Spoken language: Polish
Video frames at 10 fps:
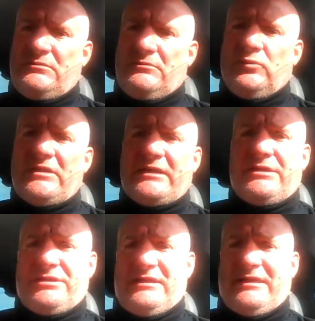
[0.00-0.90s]
udaje
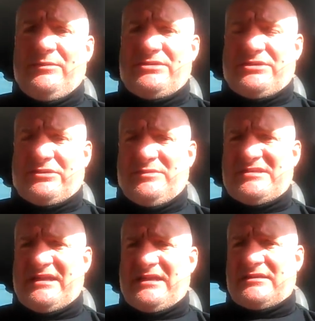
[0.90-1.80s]
się na najbliższy
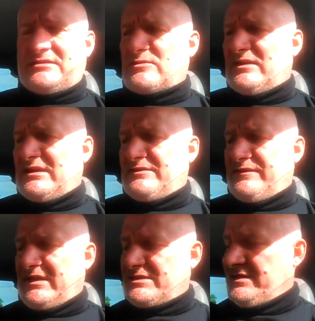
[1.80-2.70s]
komisariat składać
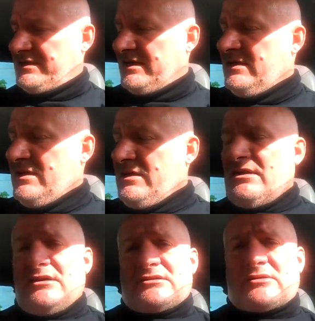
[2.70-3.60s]
wyjaśnienia.
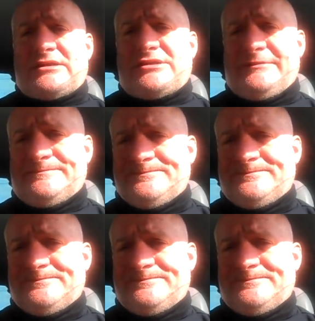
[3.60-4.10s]
Słuchajcie,